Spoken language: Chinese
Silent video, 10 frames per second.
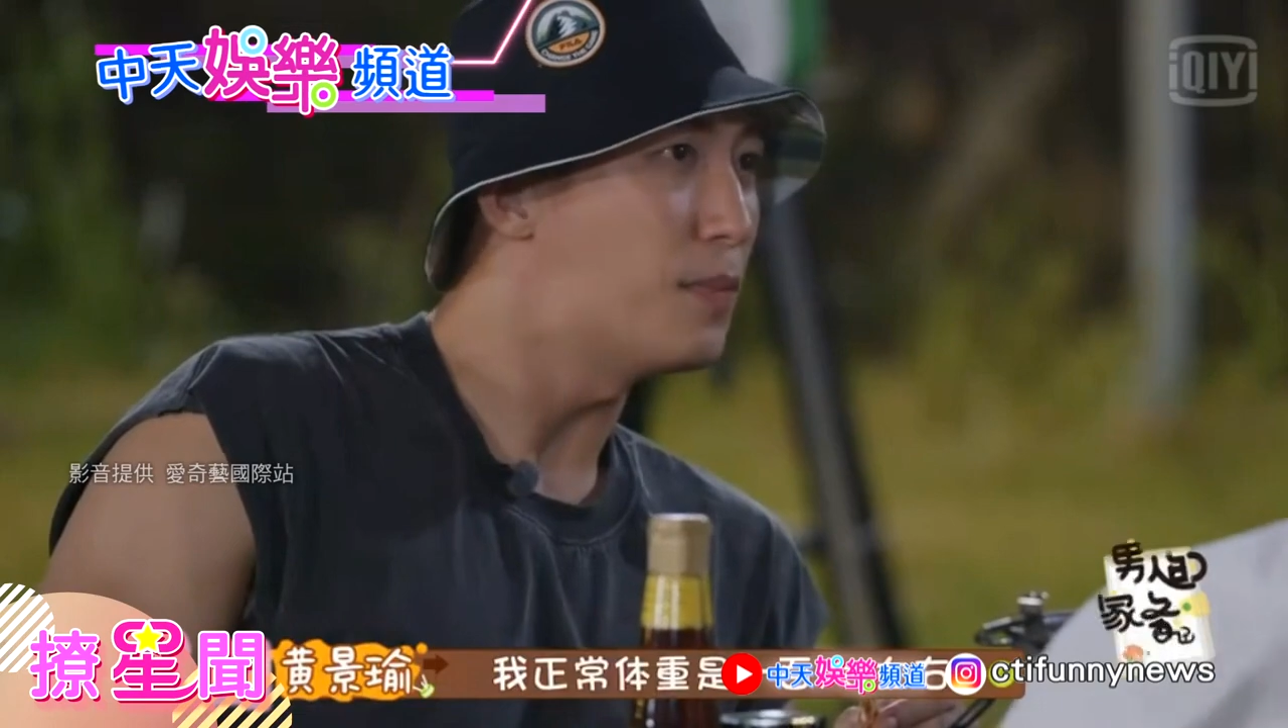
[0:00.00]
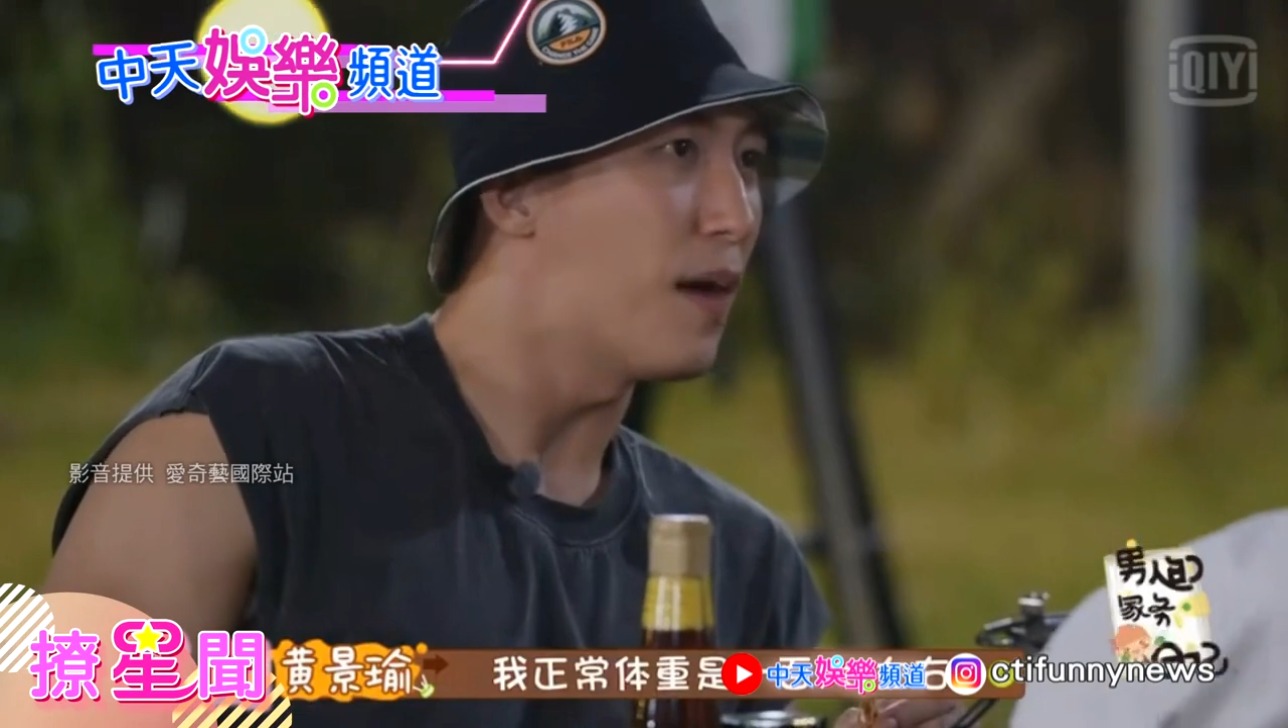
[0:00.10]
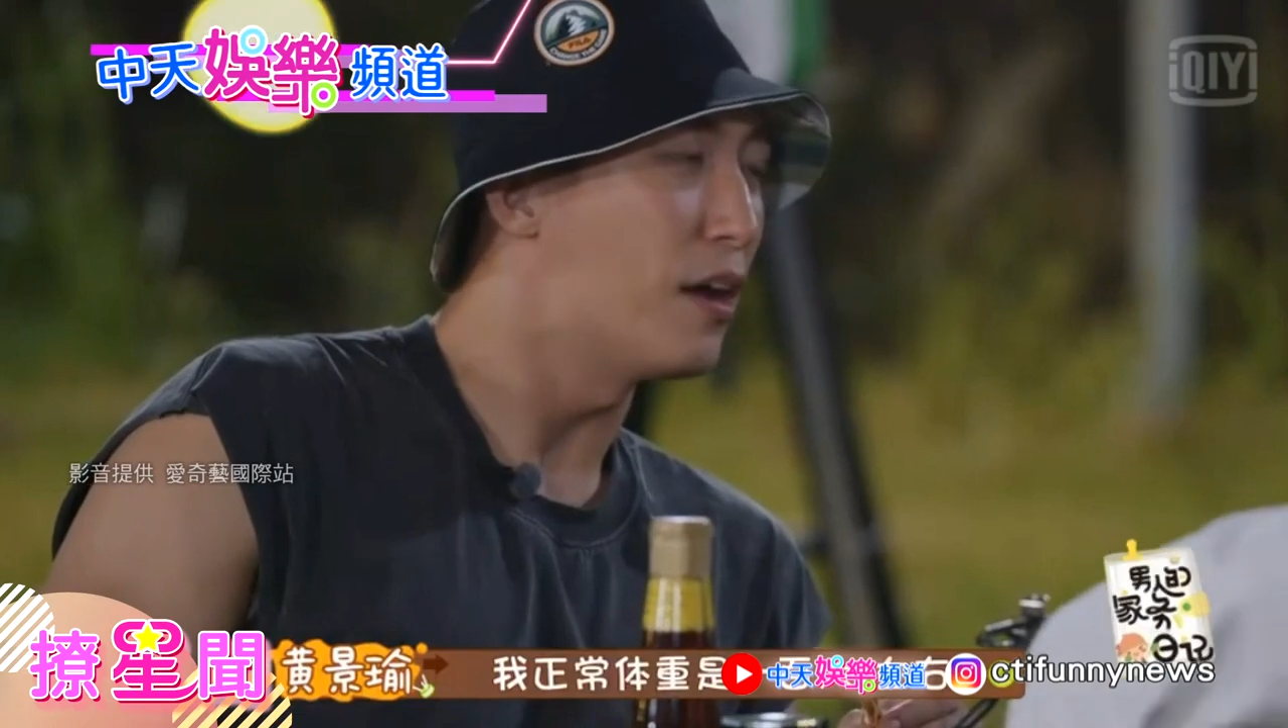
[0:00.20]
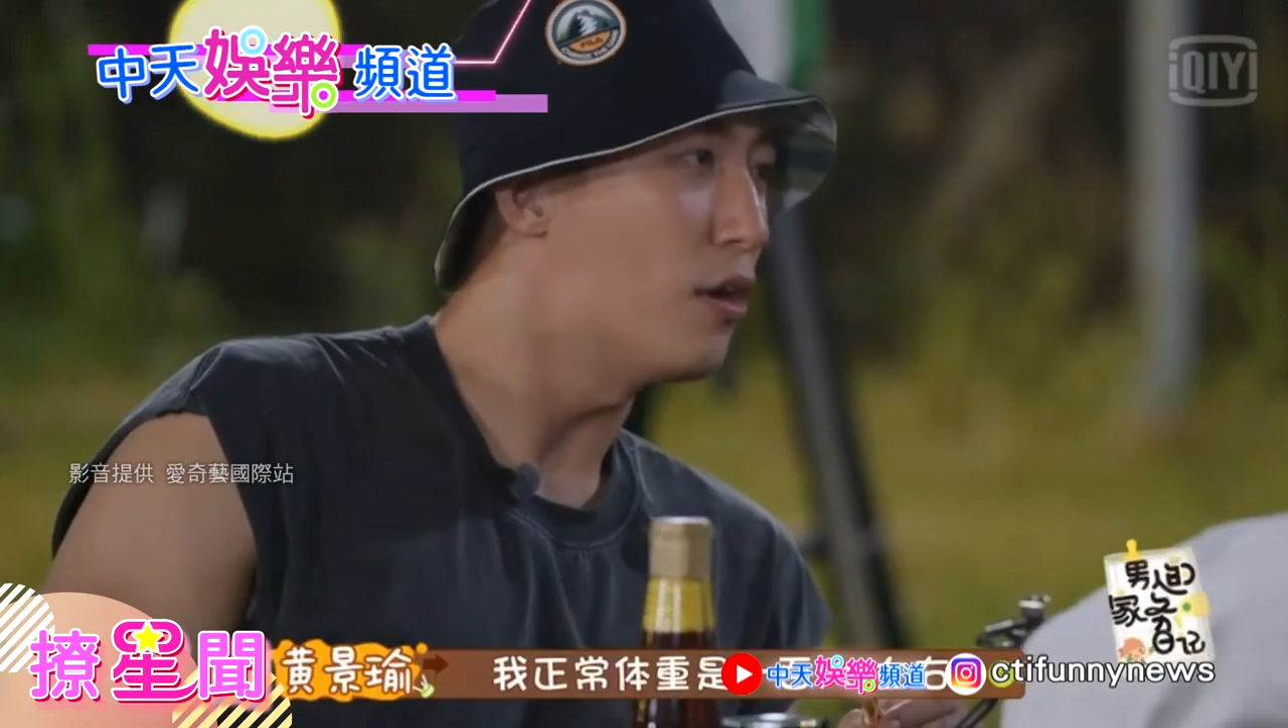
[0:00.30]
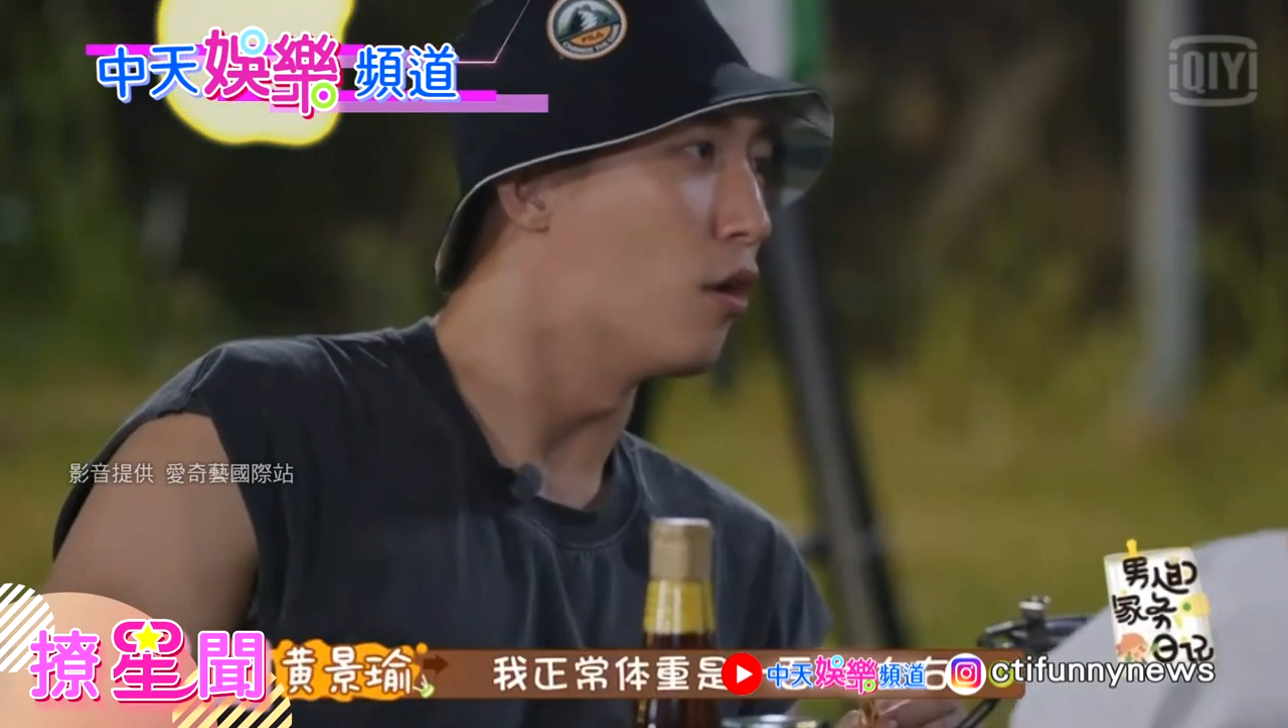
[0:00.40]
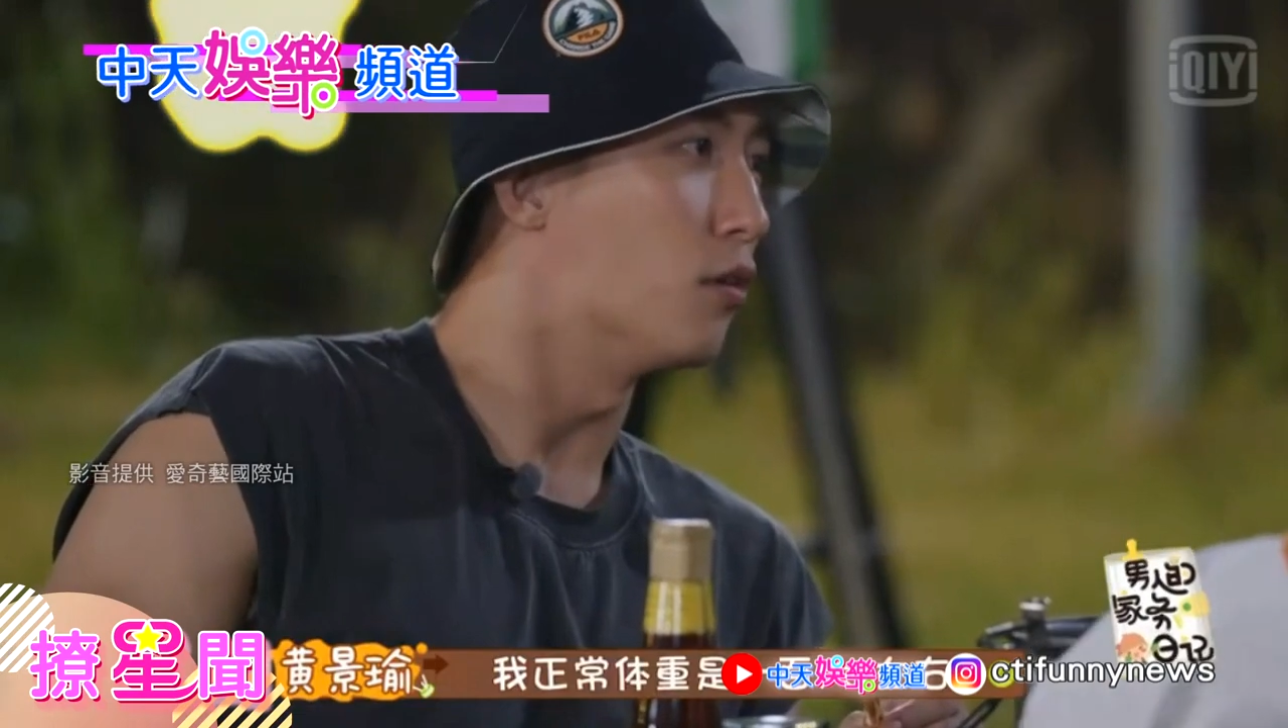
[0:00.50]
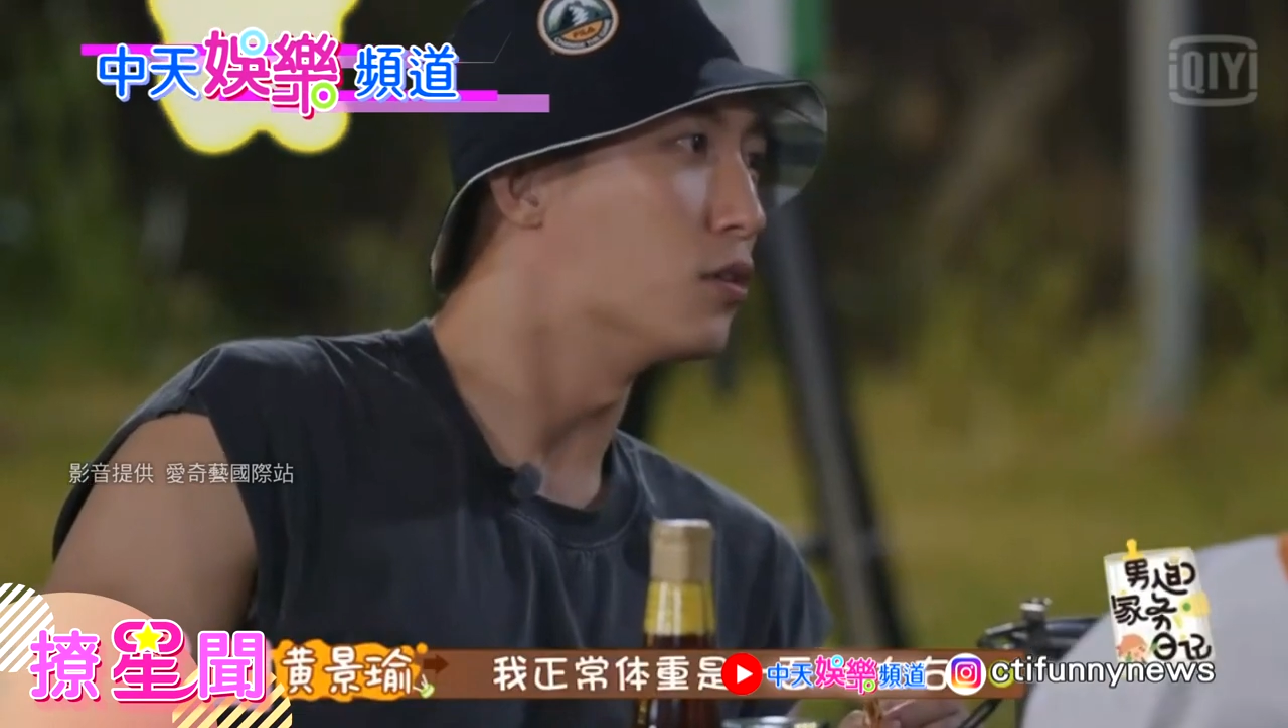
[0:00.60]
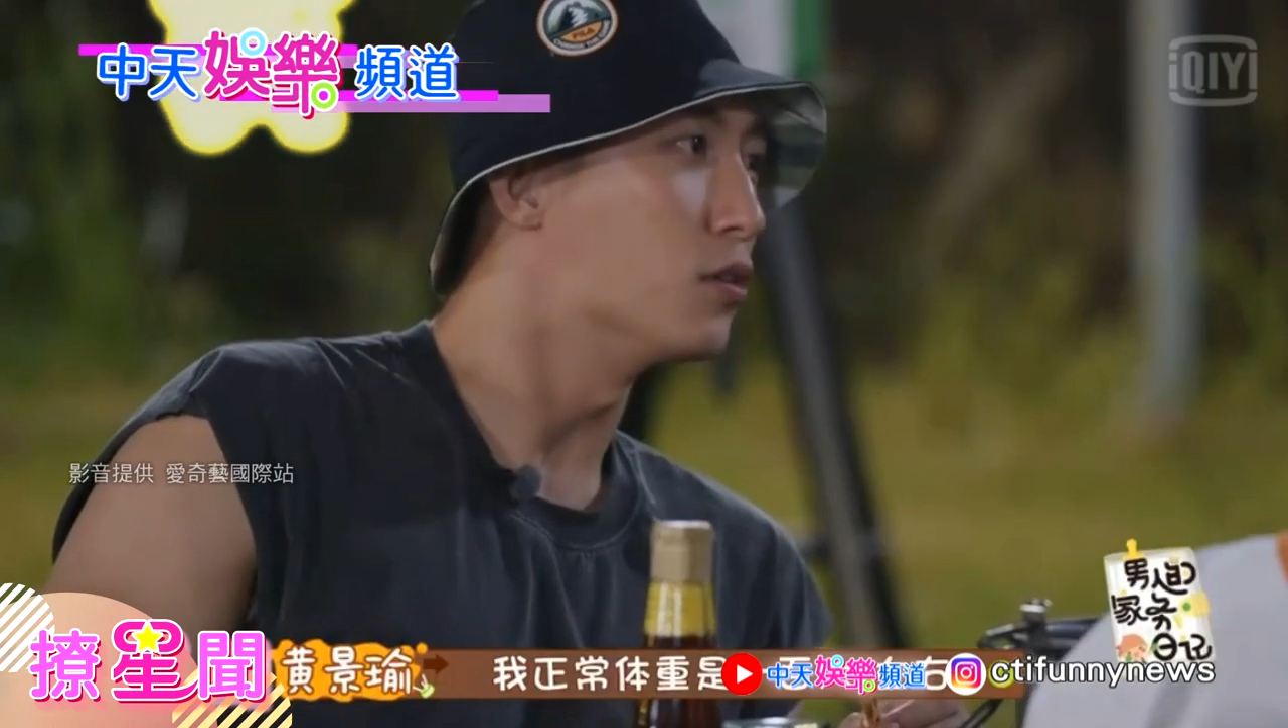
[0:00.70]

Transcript: 一百六